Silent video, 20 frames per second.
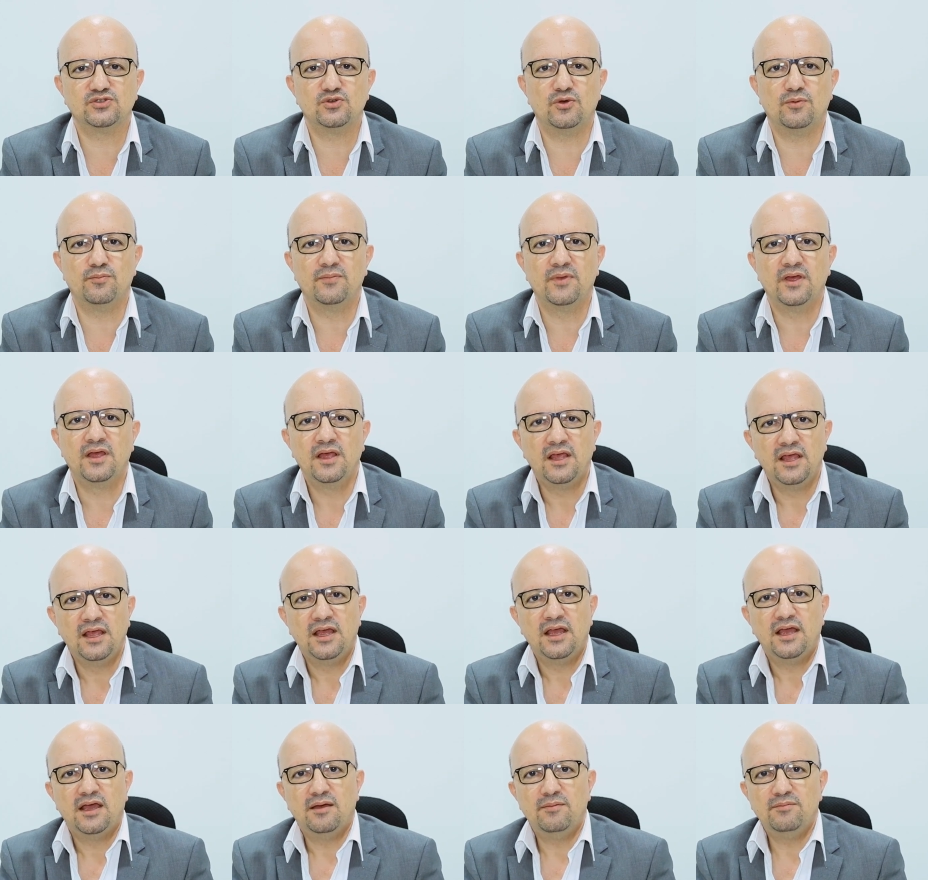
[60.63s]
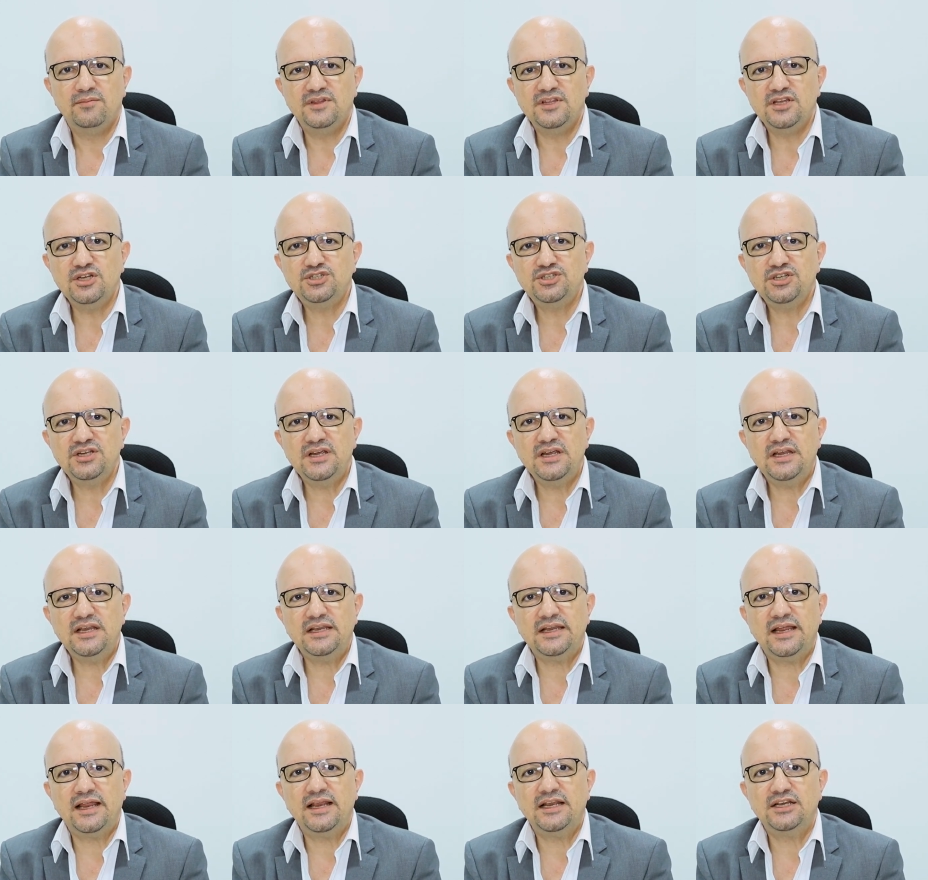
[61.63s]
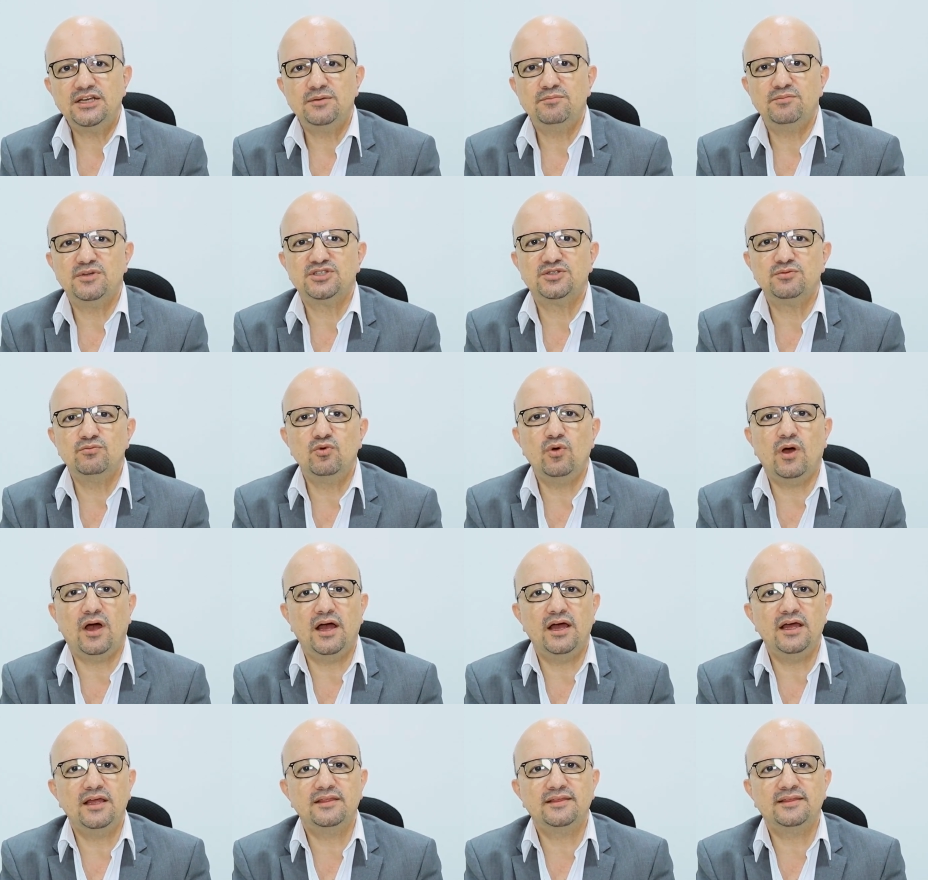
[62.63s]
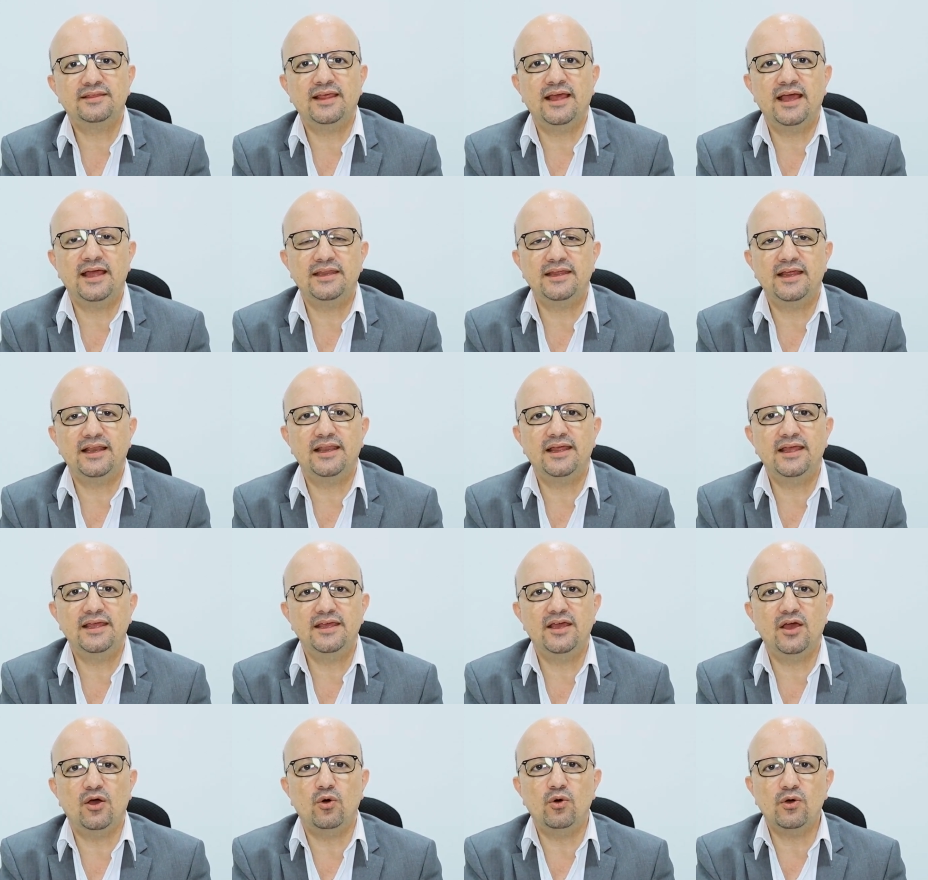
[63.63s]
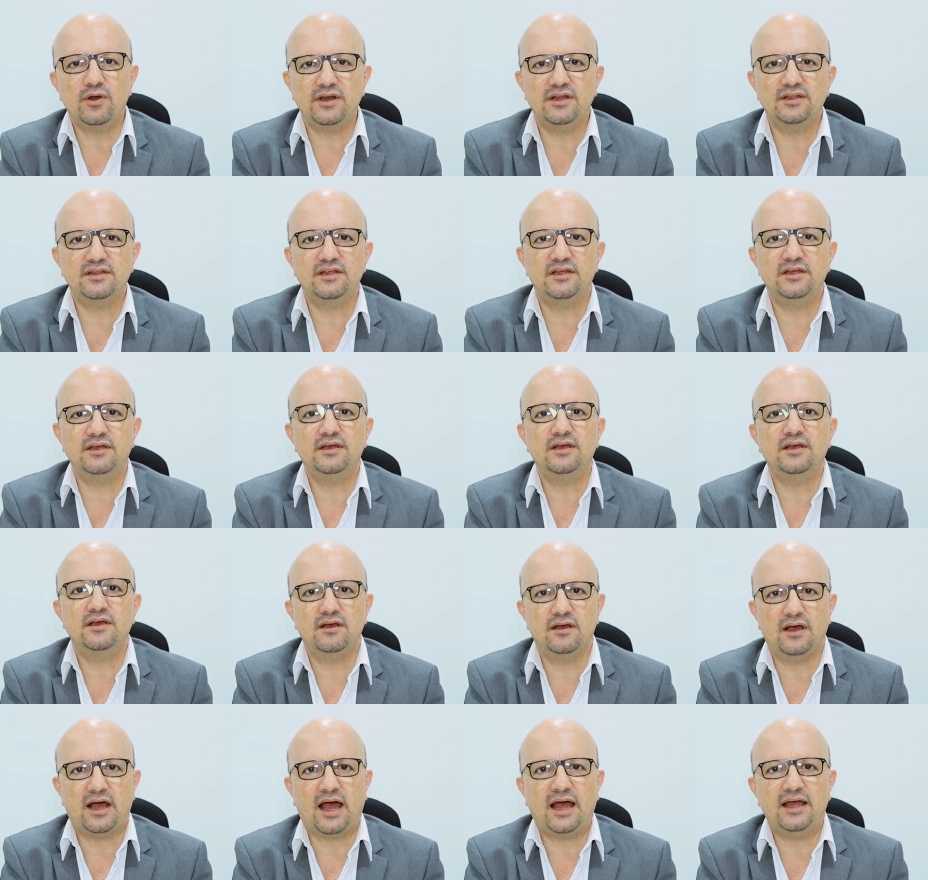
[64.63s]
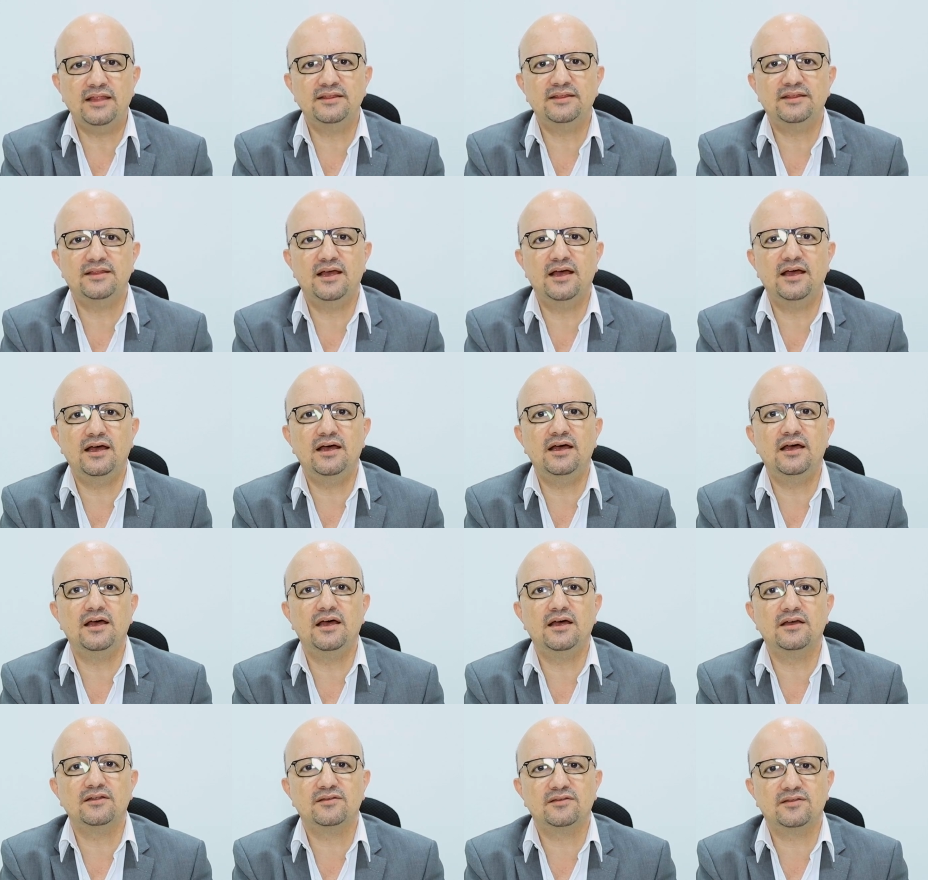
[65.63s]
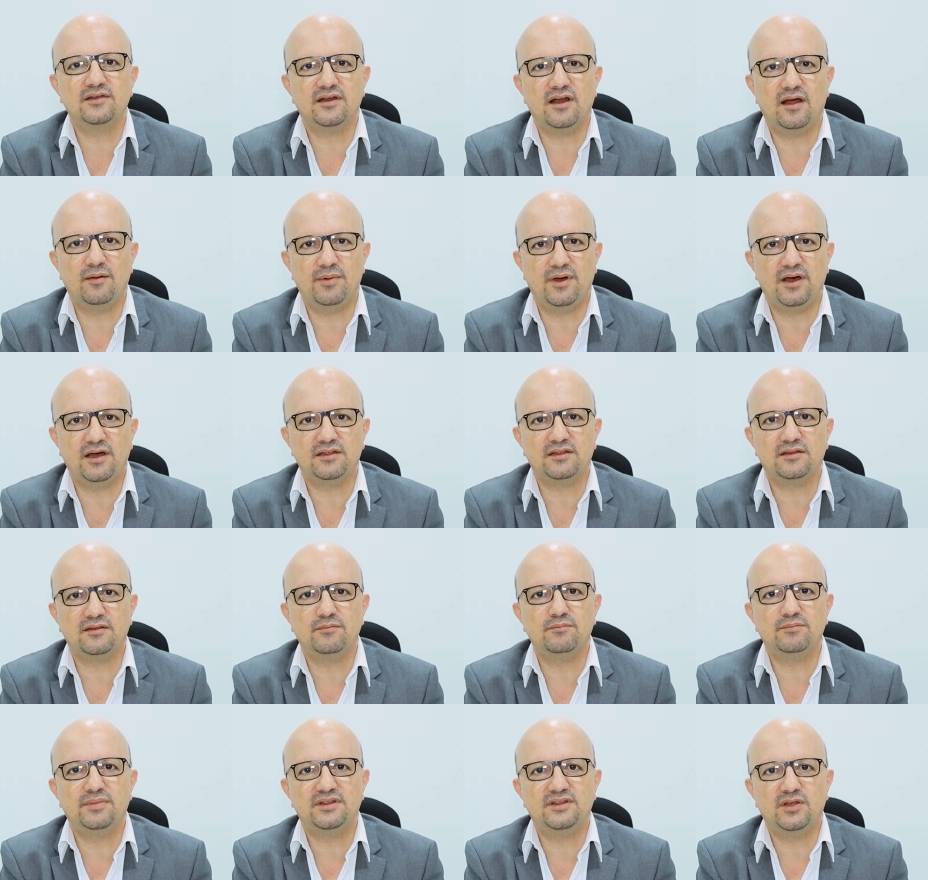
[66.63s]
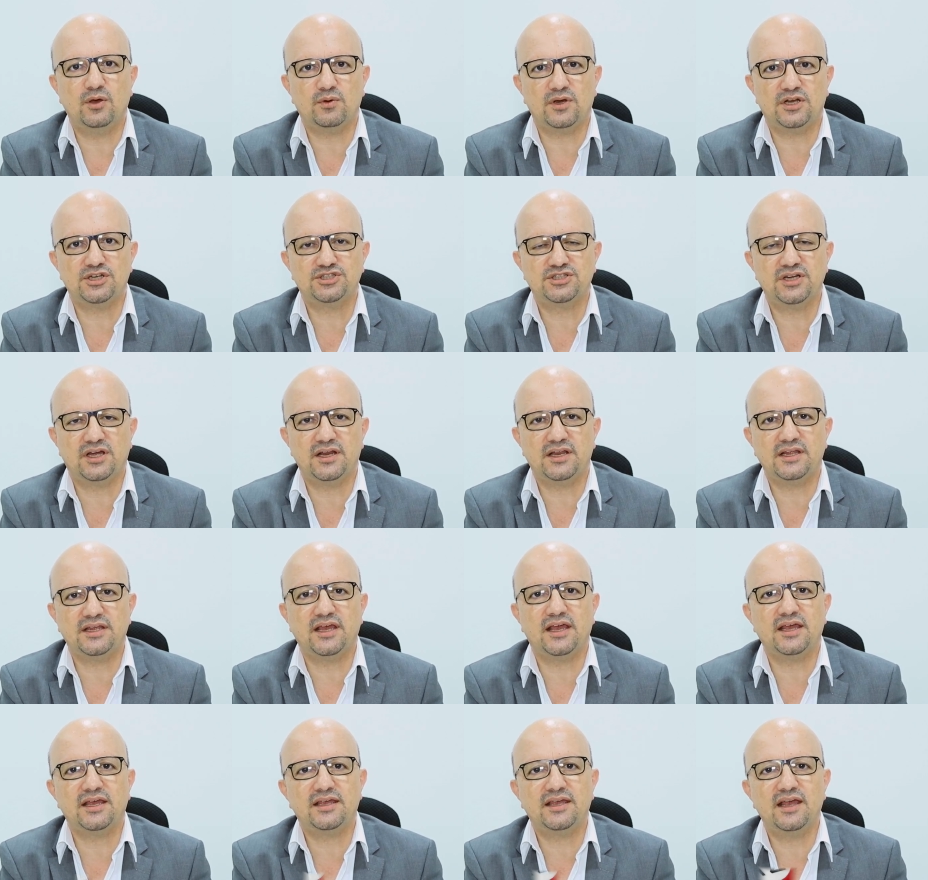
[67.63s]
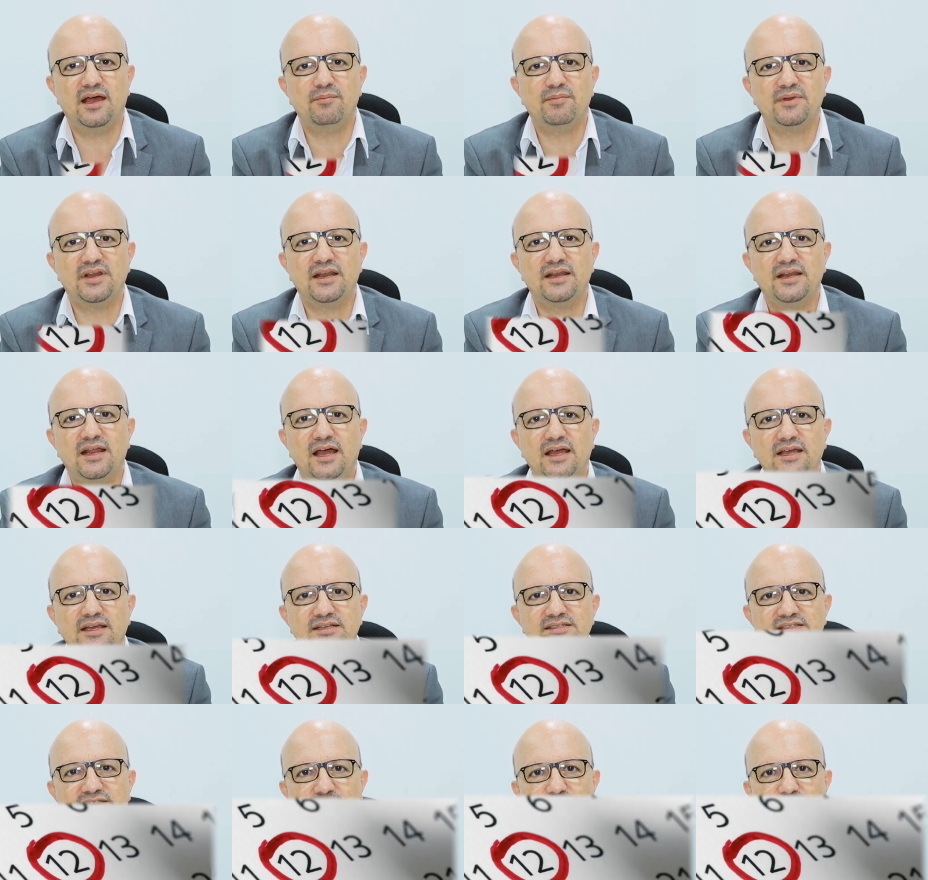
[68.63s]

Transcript: الصوم نجي للمجموعه الثانيه اللي هي اوريدي عندها اضطرابات بالدورة الشهرية إن كان من الناحية